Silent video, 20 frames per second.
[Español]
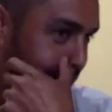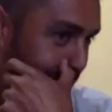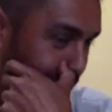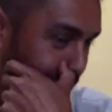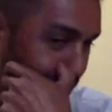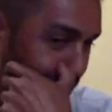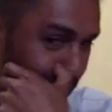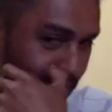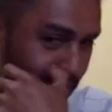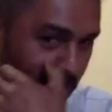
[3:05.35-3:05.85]

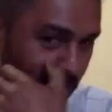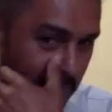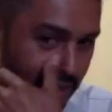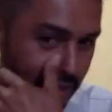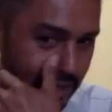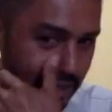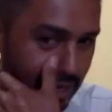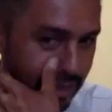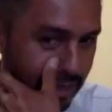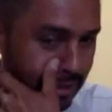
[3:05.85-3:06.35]
fue muy
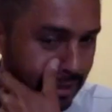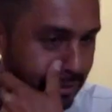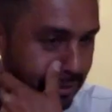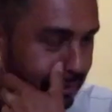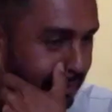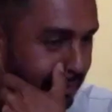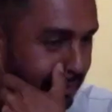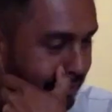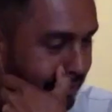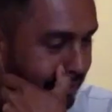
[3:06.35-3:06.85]

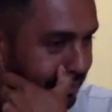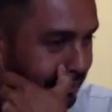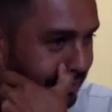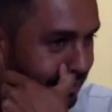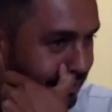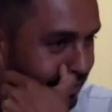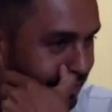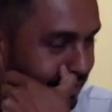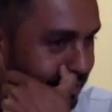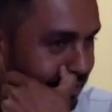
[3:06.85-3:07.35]
complicada. Eh,
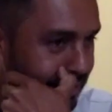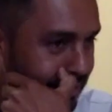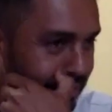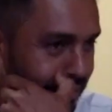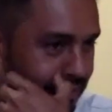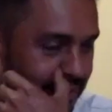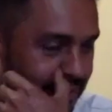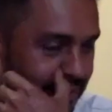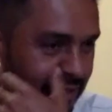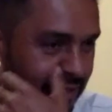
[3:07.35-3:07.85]

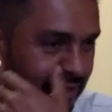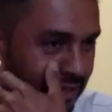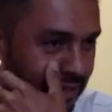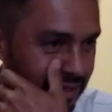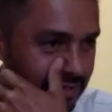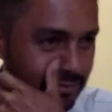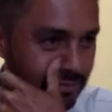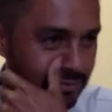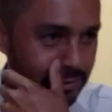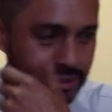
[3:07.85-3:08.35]

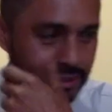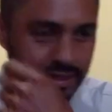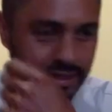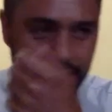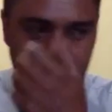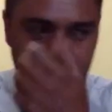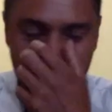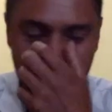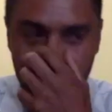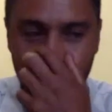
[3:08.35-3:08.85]
Tigres,
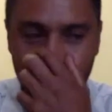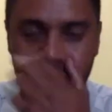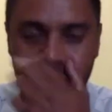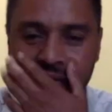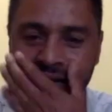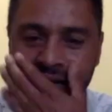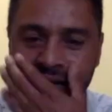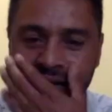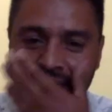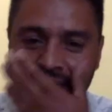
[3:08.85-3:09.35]
Monterrey, pues
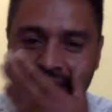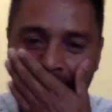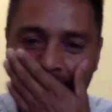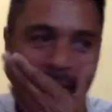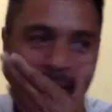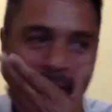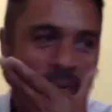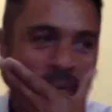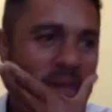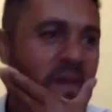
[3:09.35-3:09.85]
Monterrey.
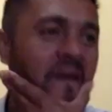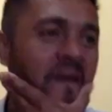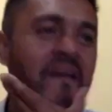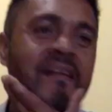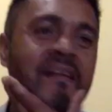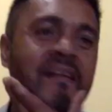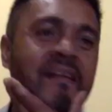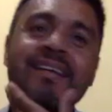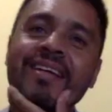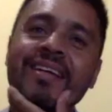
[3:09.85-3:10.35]

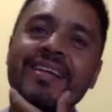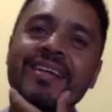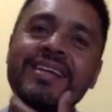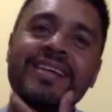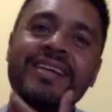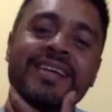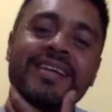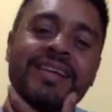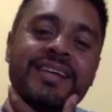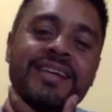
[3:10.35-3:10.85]

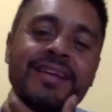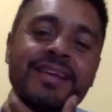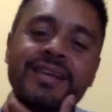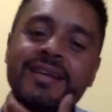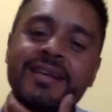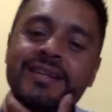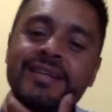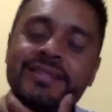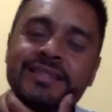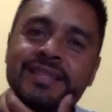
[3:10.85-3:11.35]

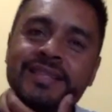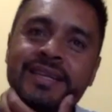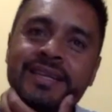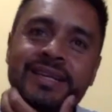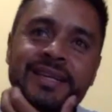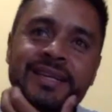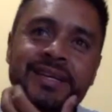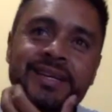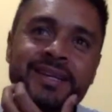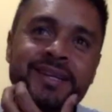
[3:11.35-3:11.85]

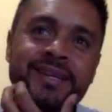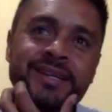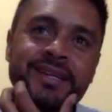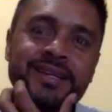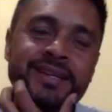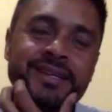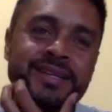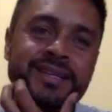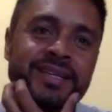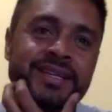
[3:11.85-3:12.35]

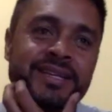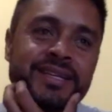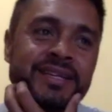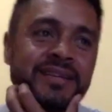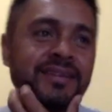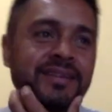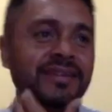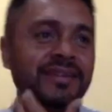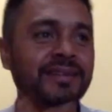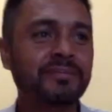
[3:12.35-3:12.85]

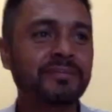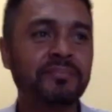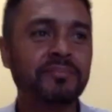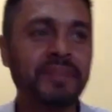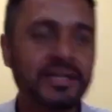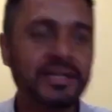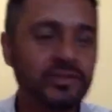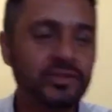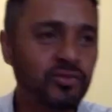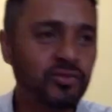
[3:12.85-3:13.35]
Este,
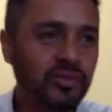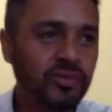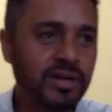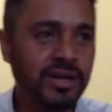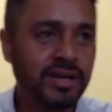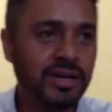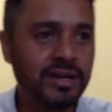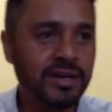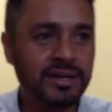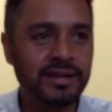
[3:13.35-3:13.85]

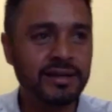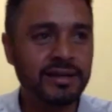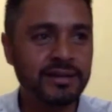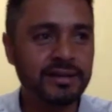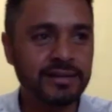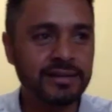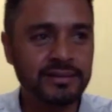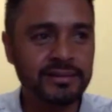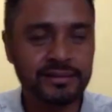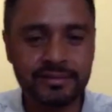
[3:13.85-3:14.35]

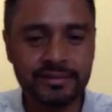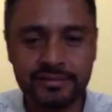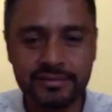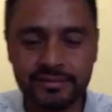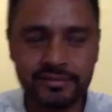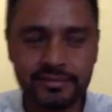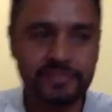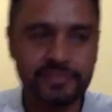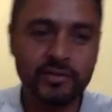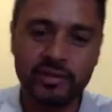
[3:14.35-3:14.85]
Pachuca,
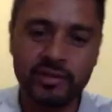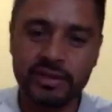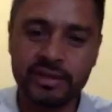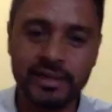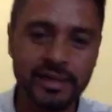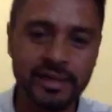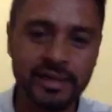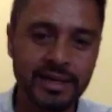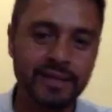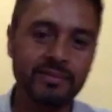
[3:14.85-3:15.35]

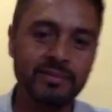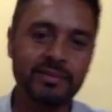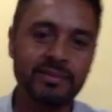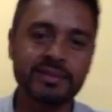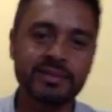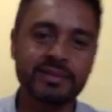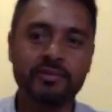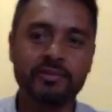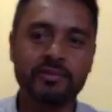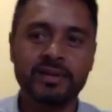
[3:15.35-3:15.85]
Monterrey,
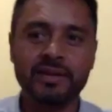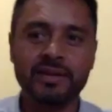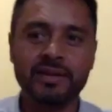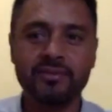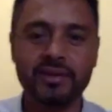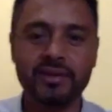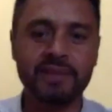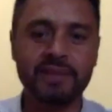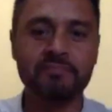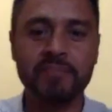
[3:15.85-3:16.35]
vamos a
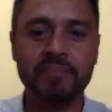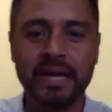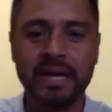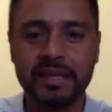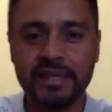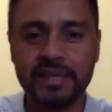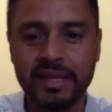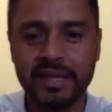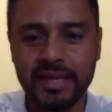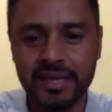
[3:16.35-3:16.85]
ponerlo en
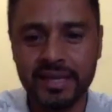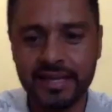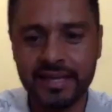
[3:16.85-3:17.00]
empate.